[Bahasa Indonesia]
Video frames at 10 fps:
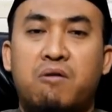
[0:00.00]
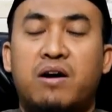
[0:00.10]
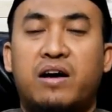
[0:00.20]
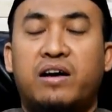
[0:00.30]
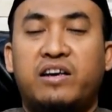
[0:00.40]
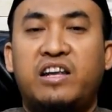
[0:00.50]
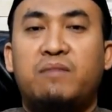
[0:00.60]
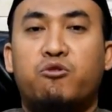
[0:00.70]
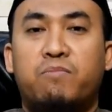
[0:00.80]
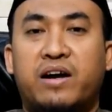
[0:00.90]
bahwa ini
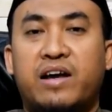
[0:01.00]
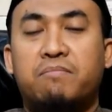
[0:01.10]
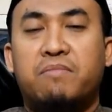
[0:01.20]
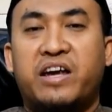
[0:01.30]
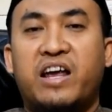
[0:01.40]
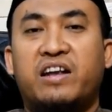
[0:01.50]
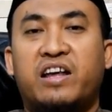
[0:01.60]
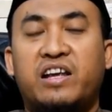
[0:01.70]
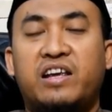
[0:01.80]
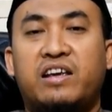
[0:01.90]
merupakan bagian
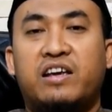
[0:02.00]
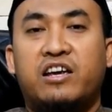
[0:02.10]
dari